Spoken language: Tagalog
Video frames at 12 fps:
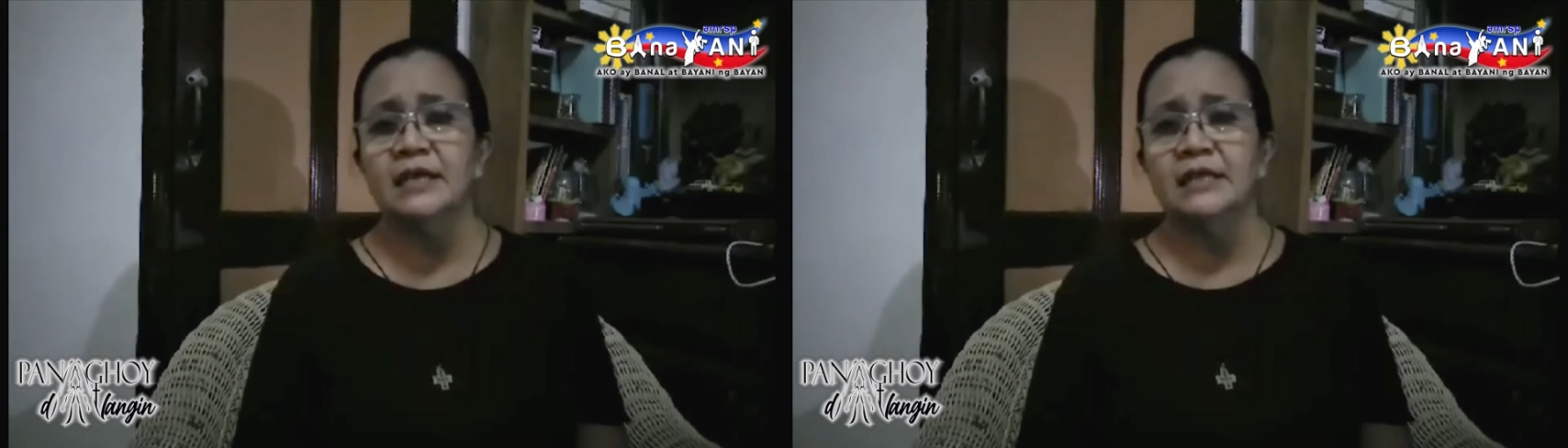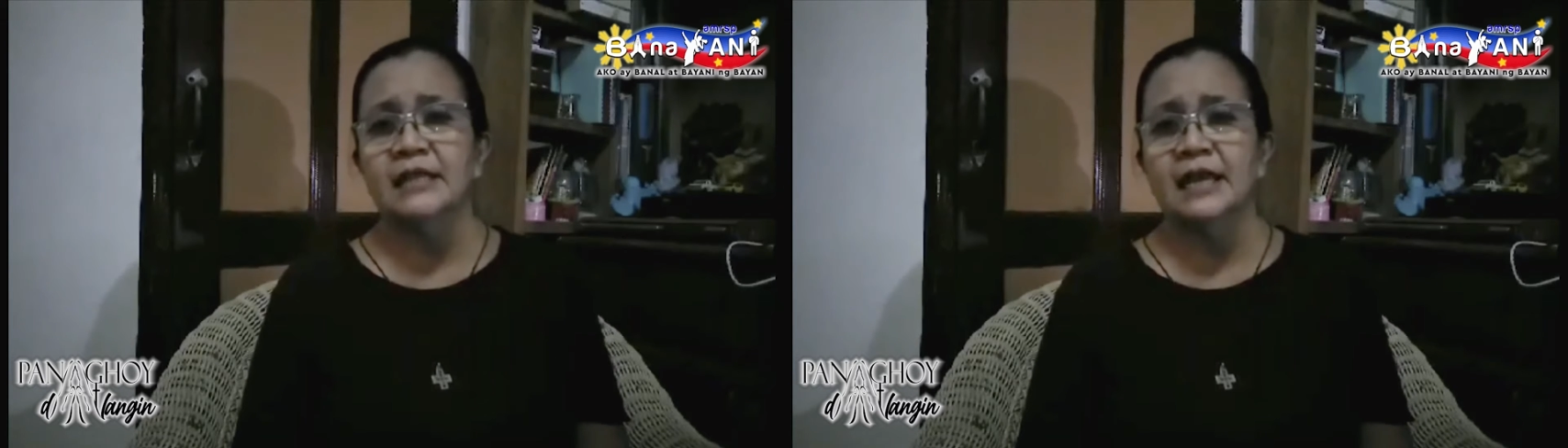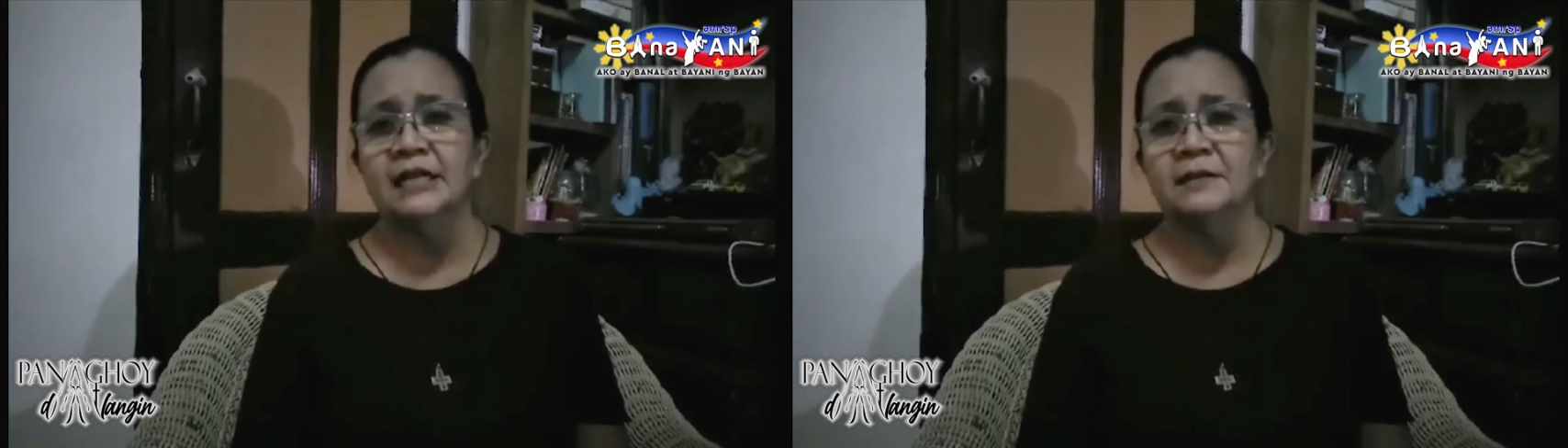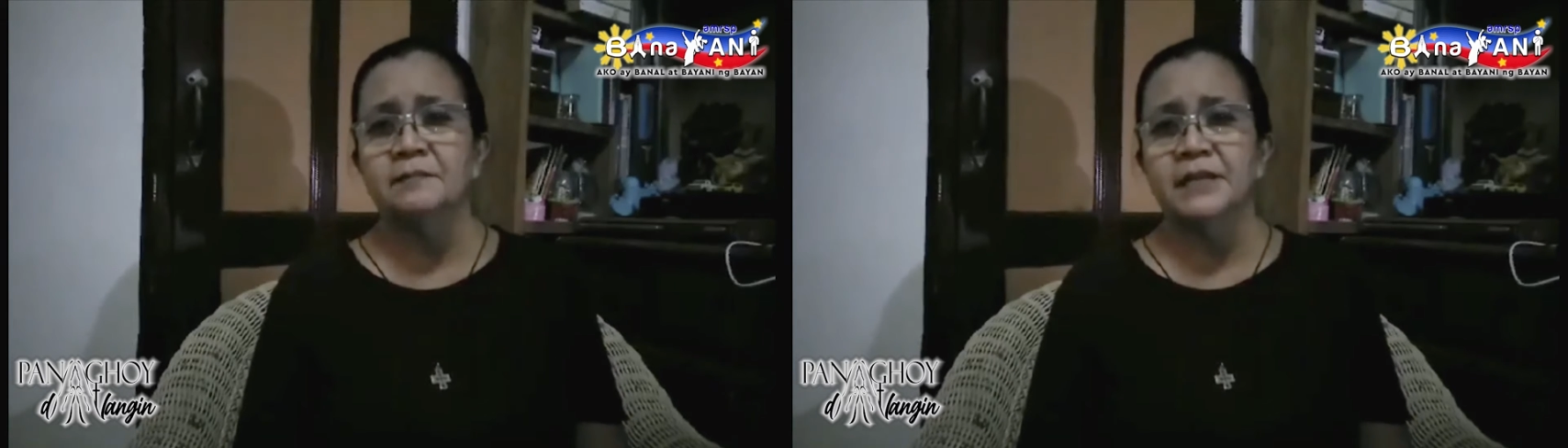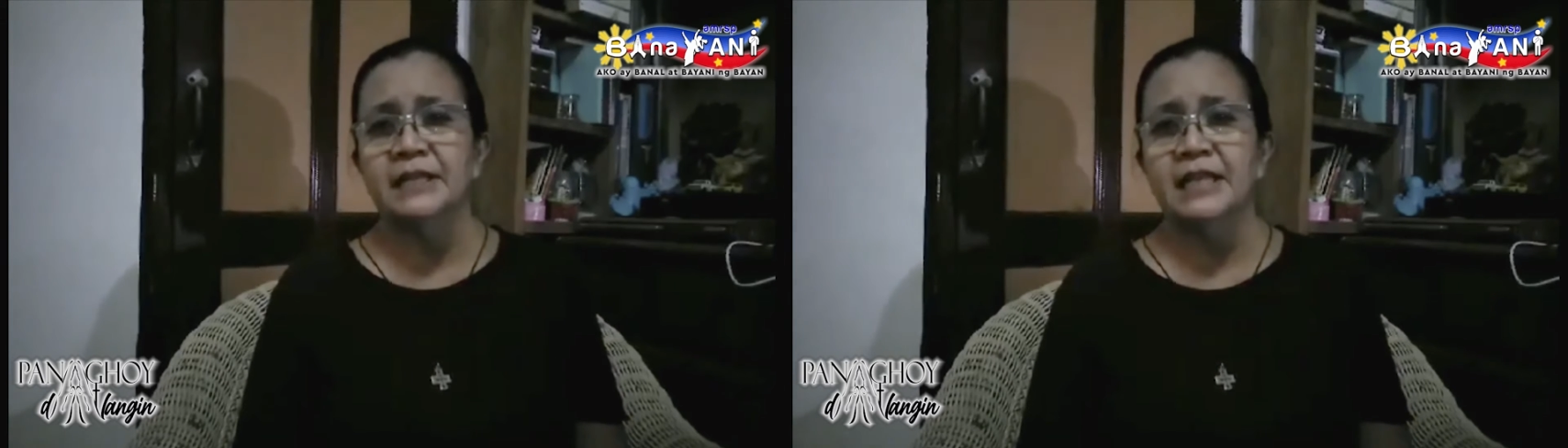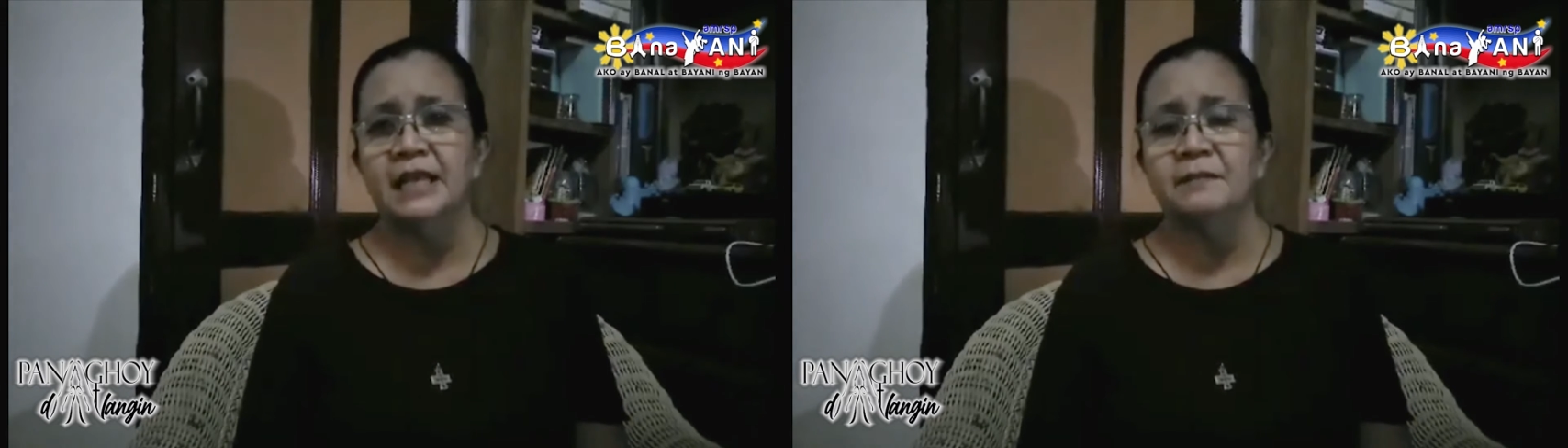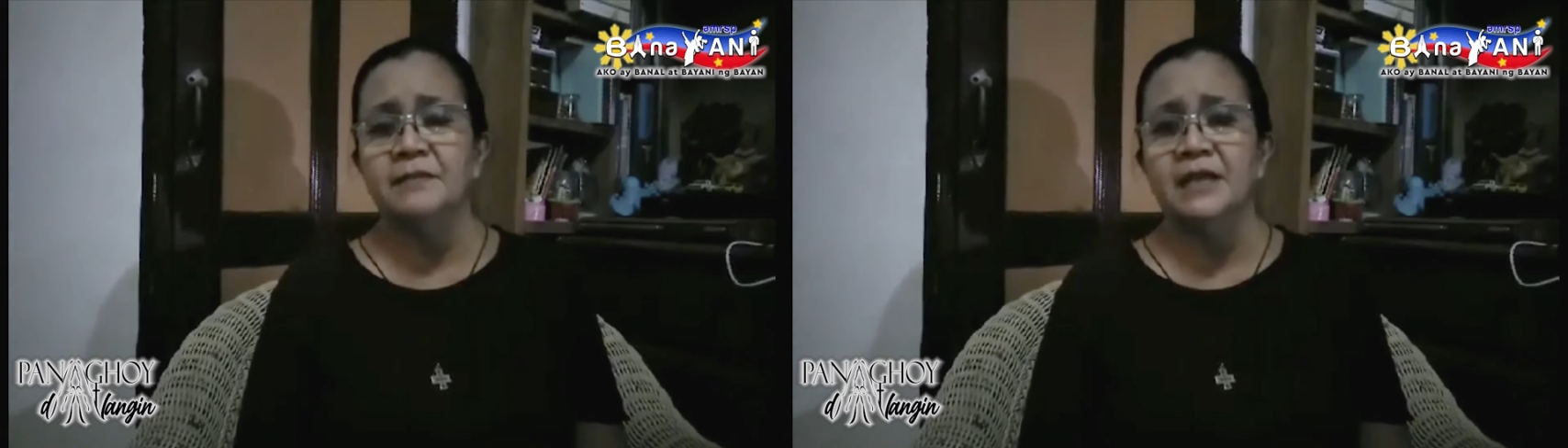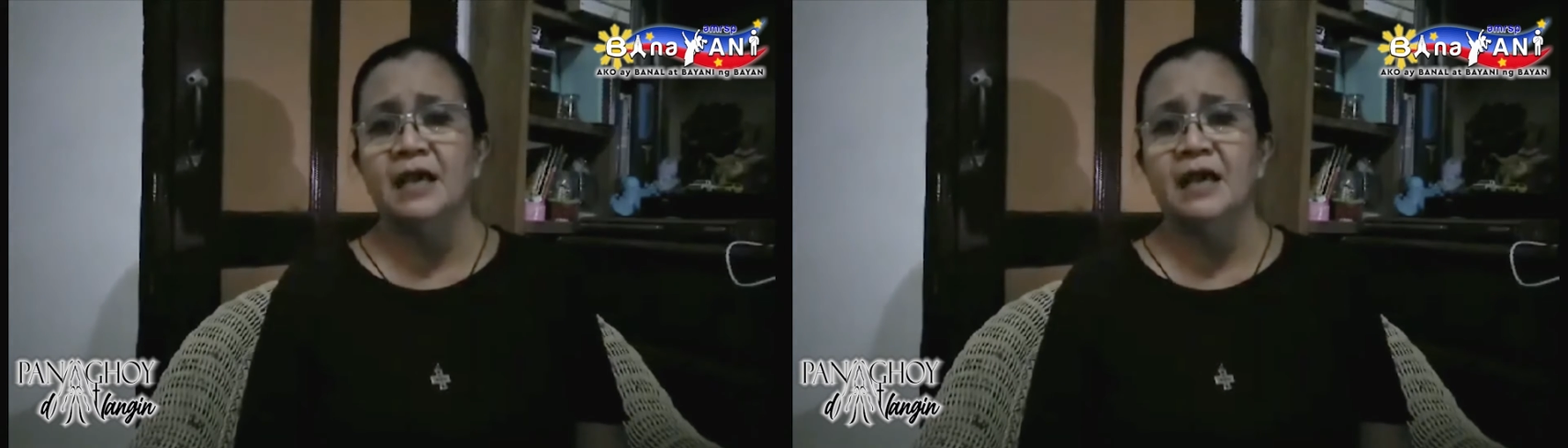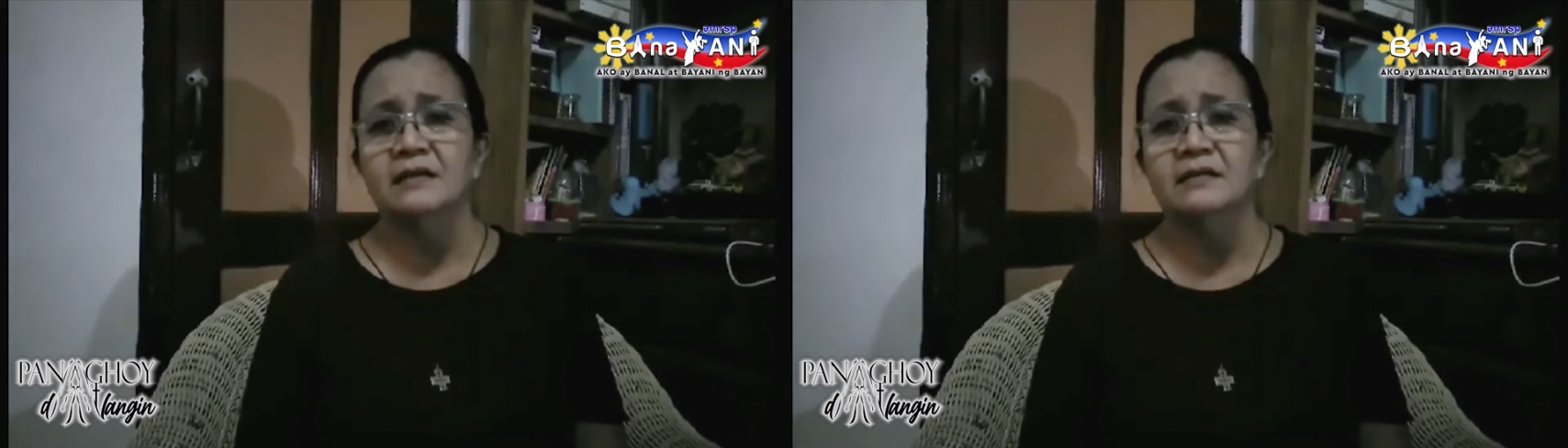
gitna ng pandemya.